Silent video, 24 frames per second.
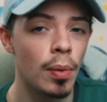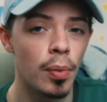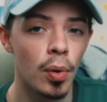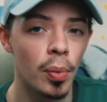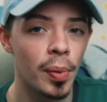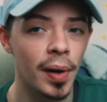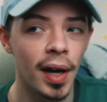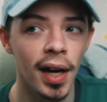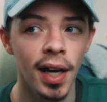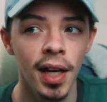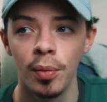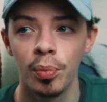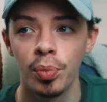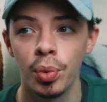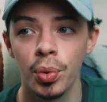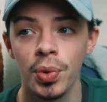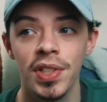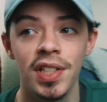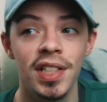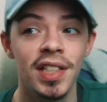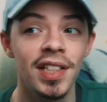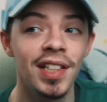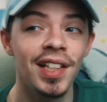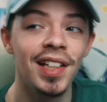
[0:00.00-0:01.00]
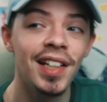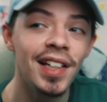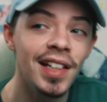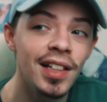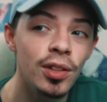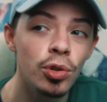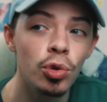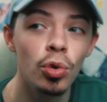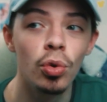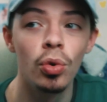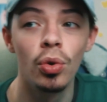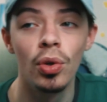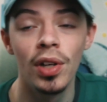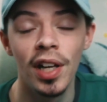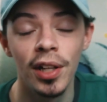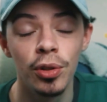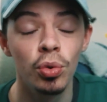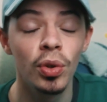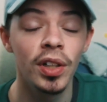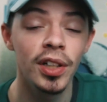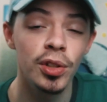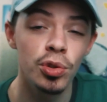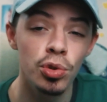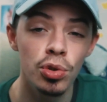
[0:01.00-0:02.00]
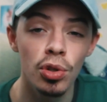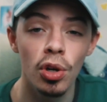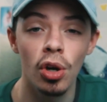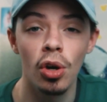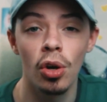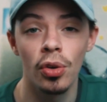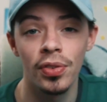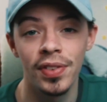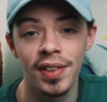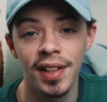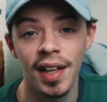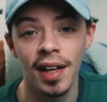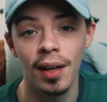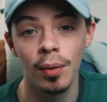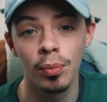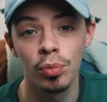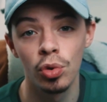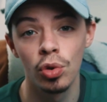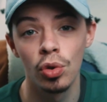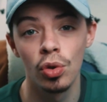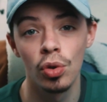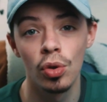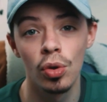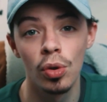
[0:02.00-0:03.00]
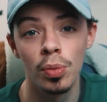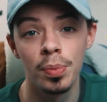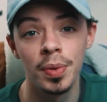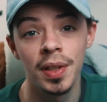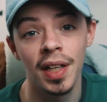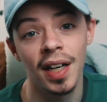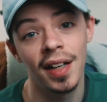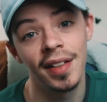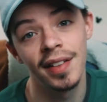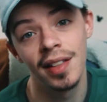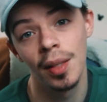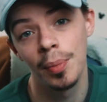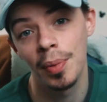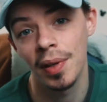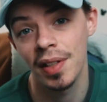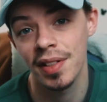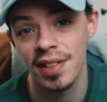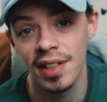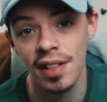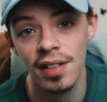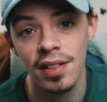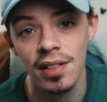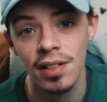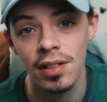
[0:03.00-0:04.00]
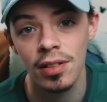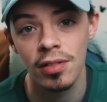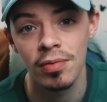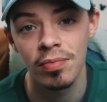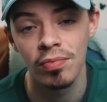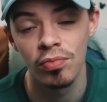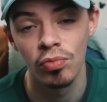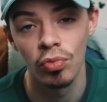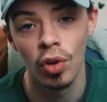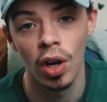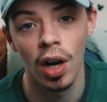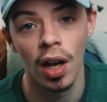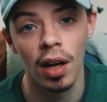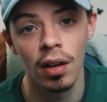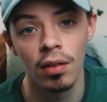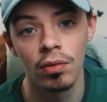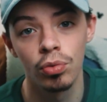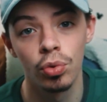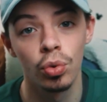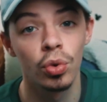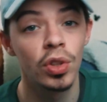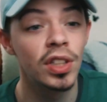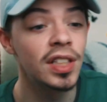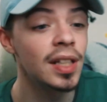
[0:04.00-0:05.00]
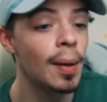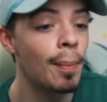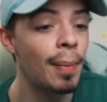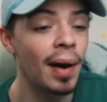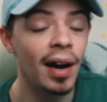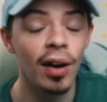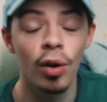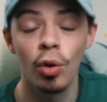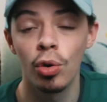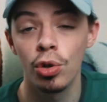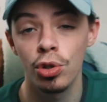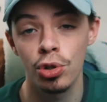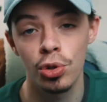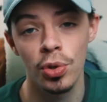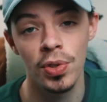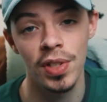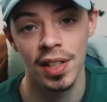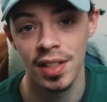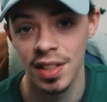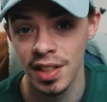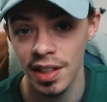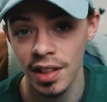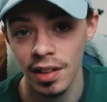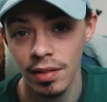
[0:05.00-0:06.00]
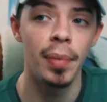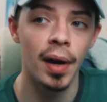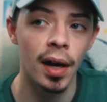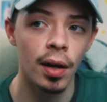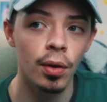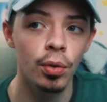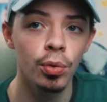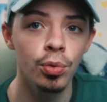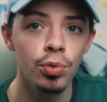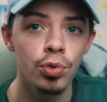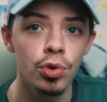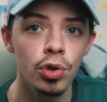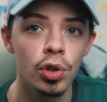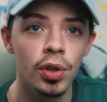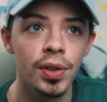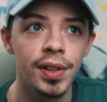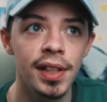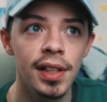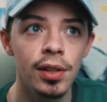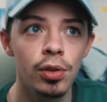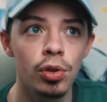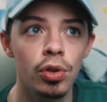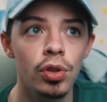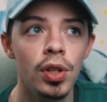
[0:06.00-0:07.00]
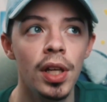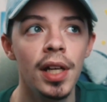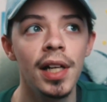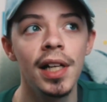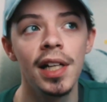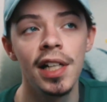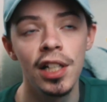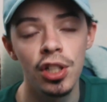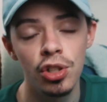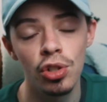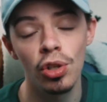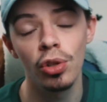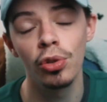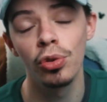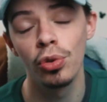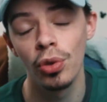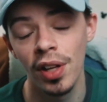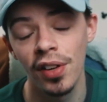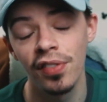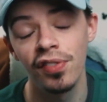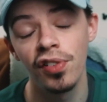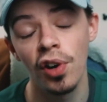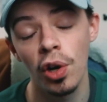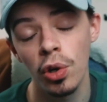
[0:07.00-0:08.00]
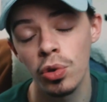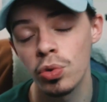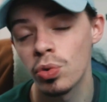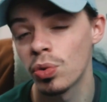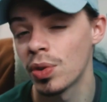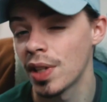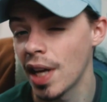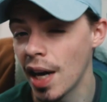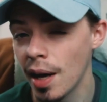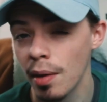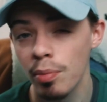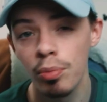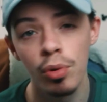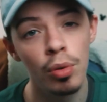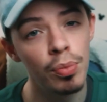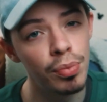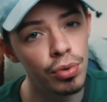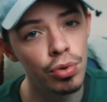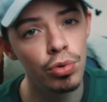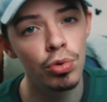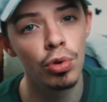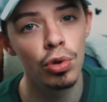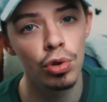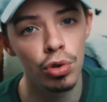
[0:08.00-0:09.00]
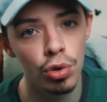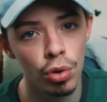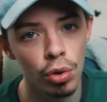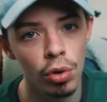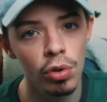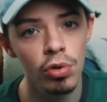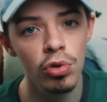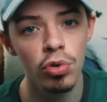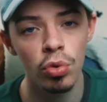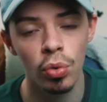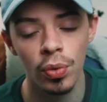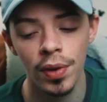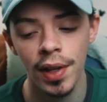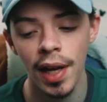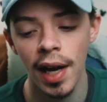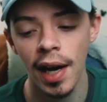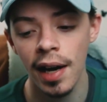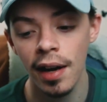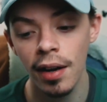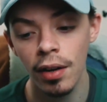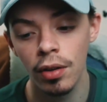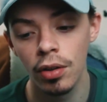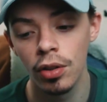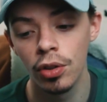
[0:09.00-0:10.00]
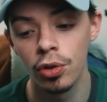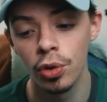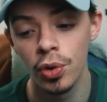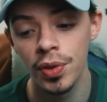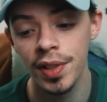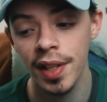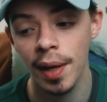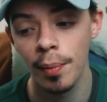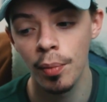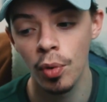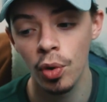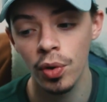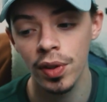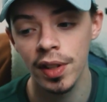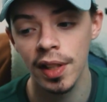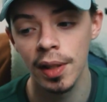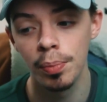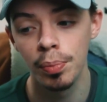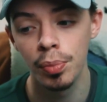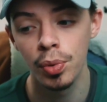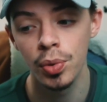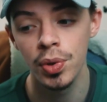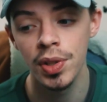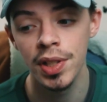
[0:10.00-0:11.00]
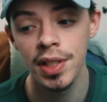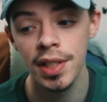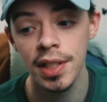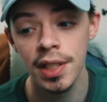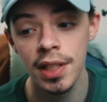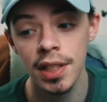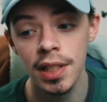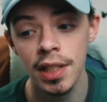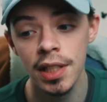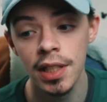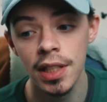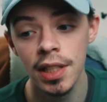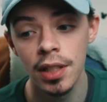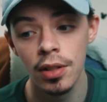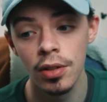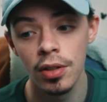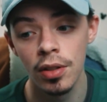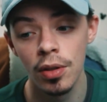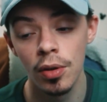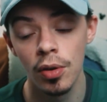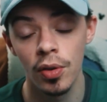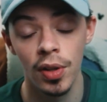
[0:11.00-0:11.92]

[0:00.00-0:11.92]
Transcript: à peu près pour ce qui est de la nourriture en termes de Pirate et Princesse. Voilà. Donc il n'y a pas grand chose à dire. Par contre, du côté des légendes de la force, on a un peu plus de choses. On a euh, notamment des petits, euh,